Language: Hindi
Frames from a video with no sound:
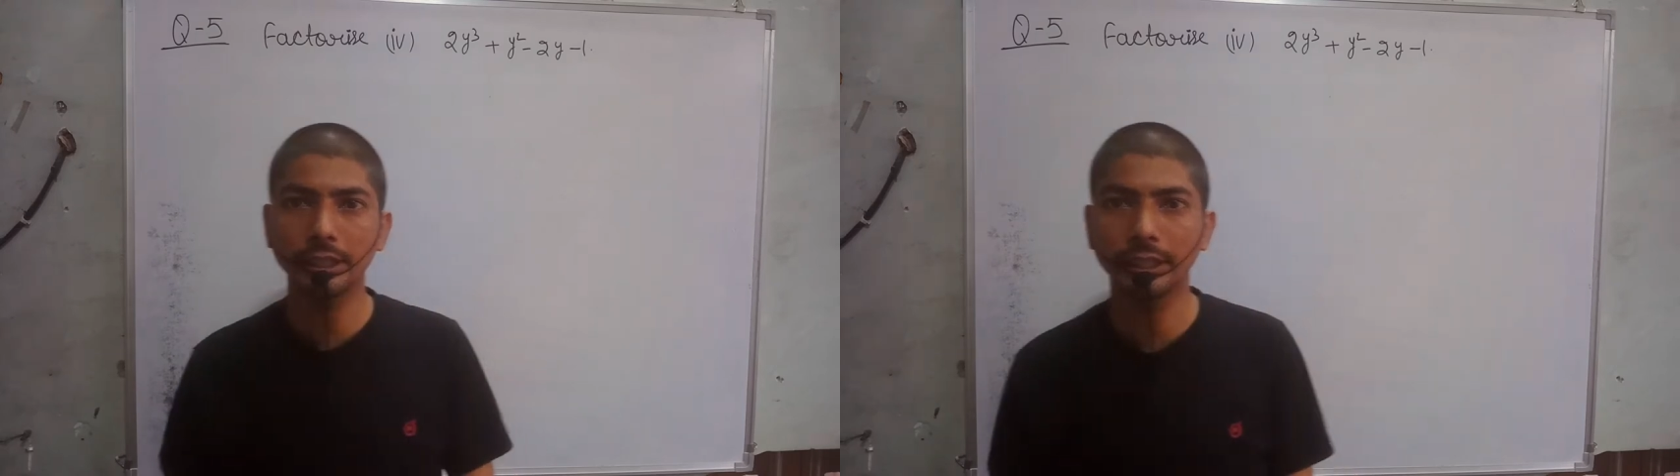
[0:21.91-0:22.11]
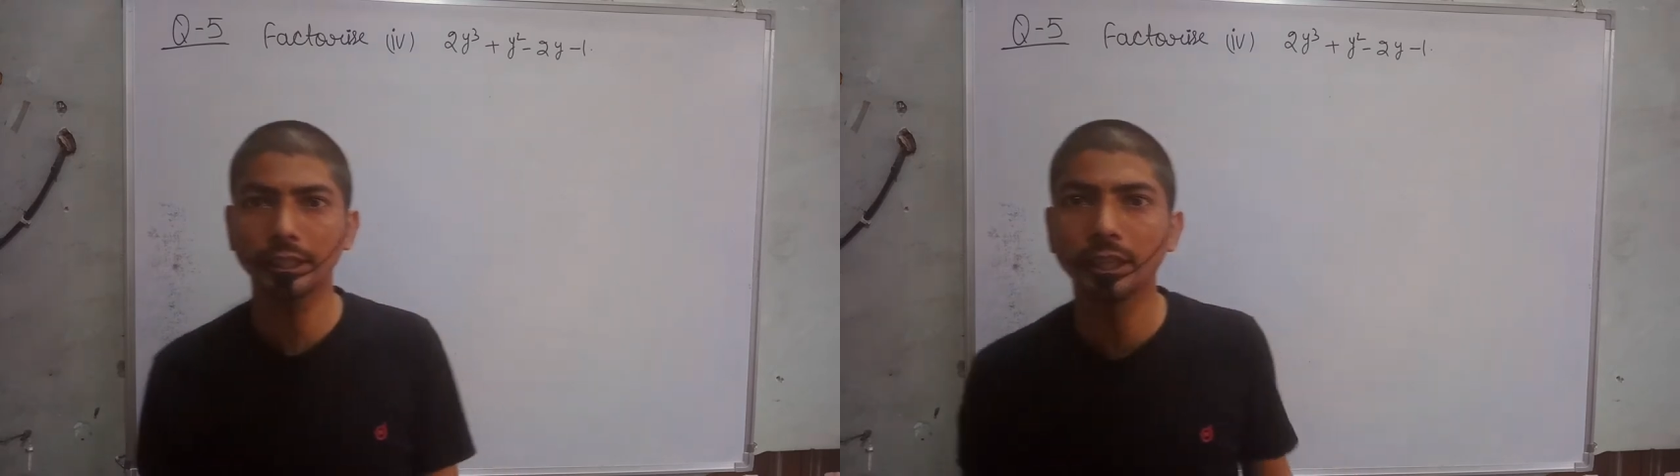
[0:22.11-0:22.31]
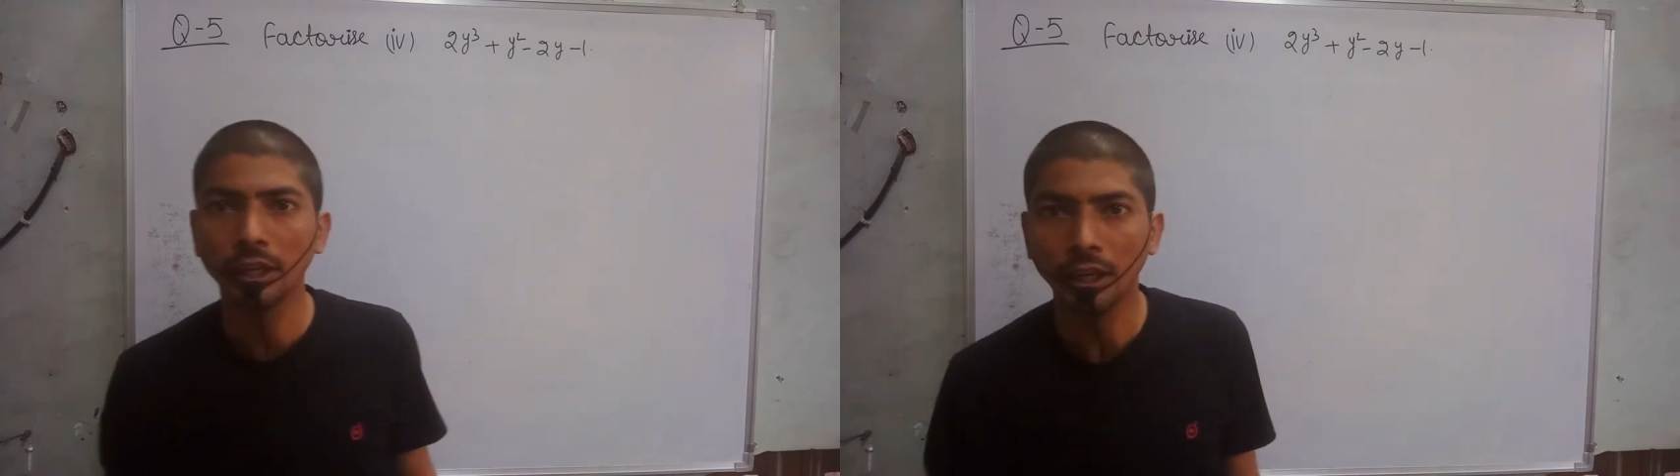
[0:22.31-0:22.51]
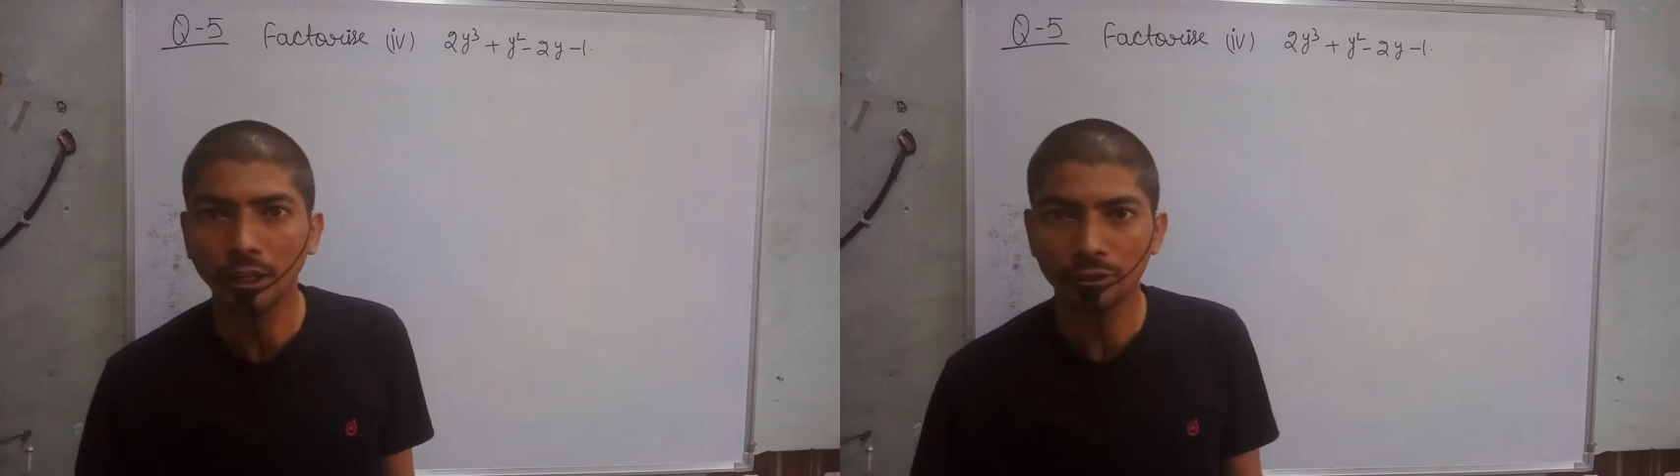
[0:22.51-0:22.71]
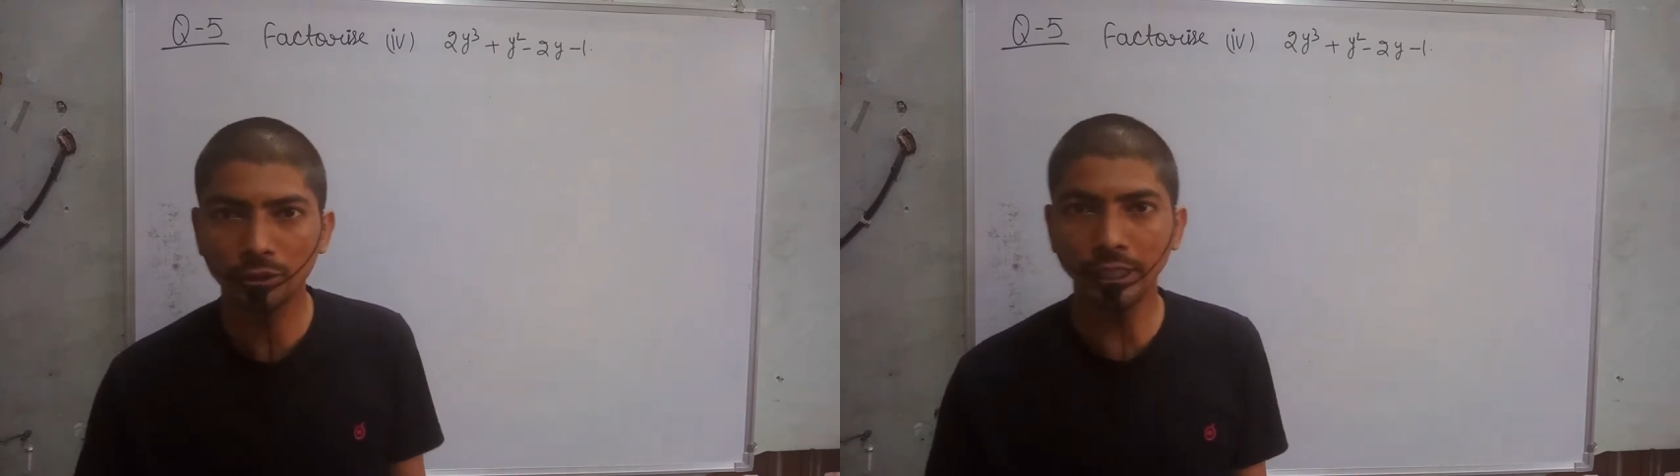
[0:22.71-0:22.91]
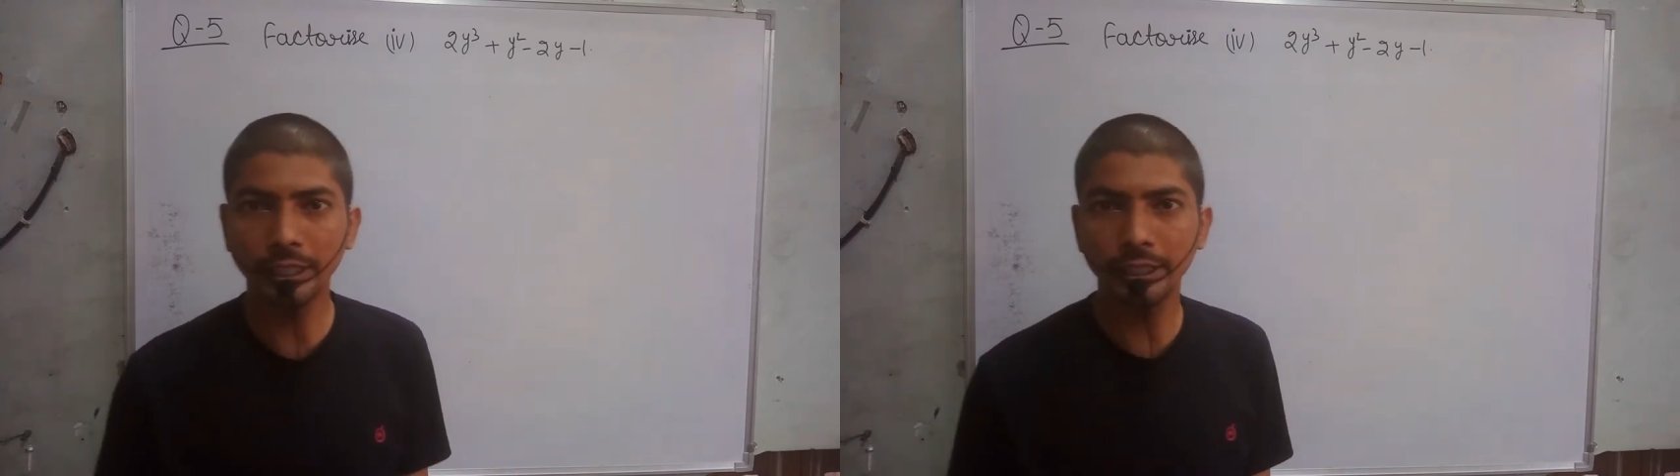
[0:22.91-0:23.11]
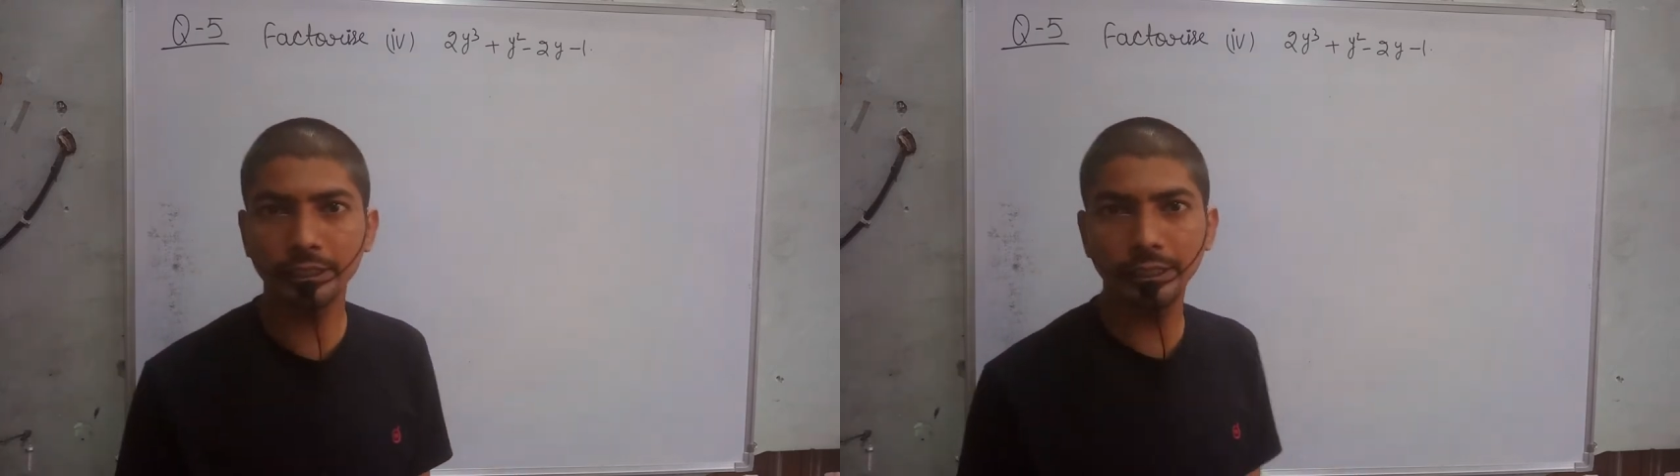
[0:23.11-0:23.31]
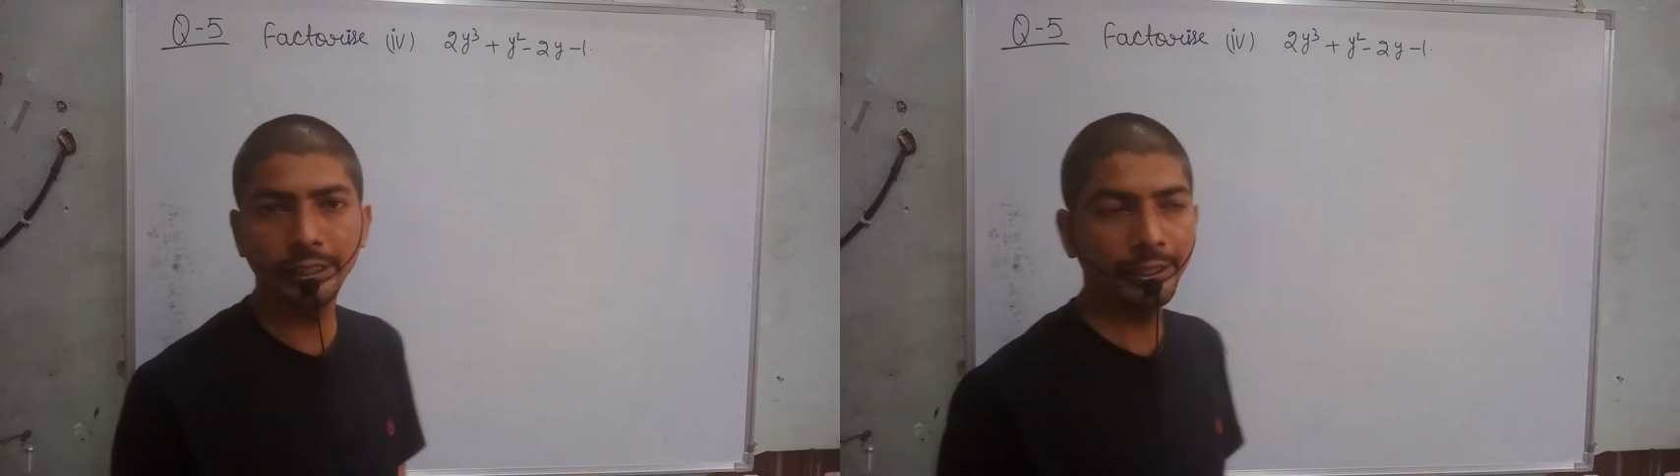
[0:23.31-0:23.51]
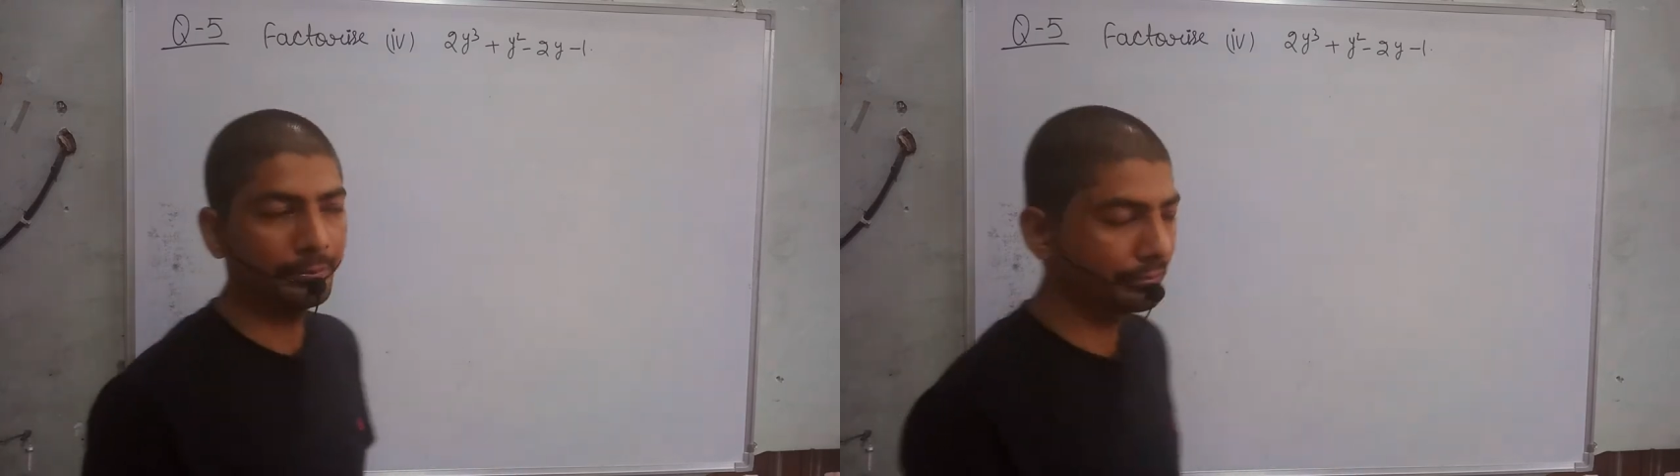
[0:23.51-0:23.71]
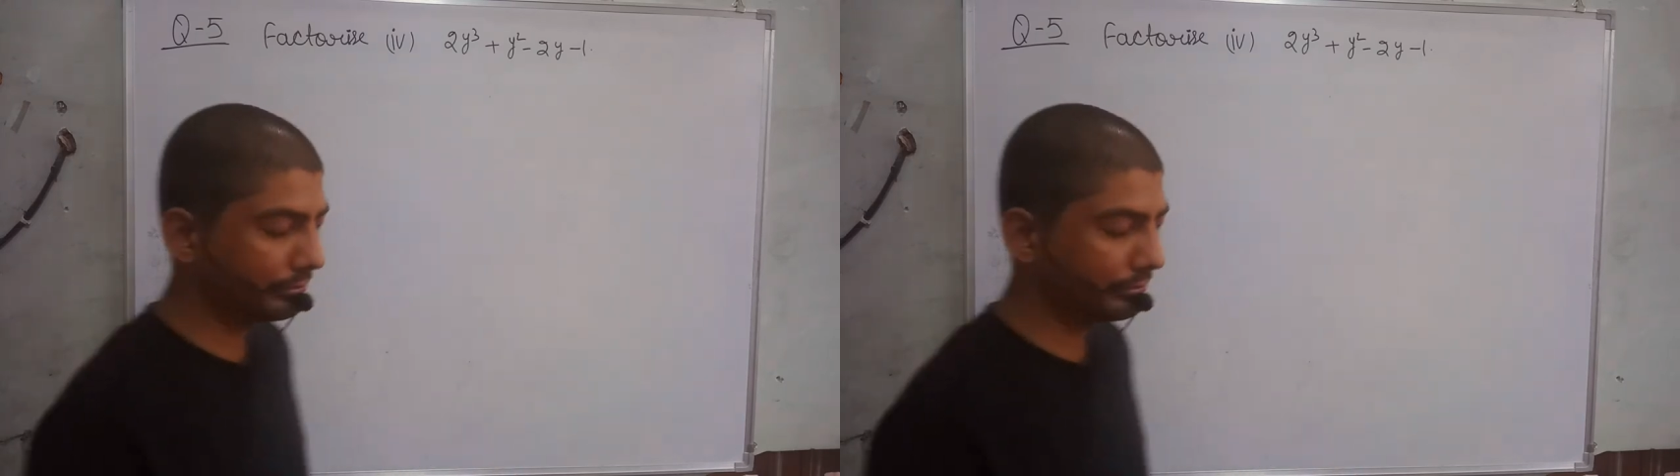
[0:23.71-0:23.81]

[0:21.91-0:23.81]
करेंगे तो चलिए देखते हैं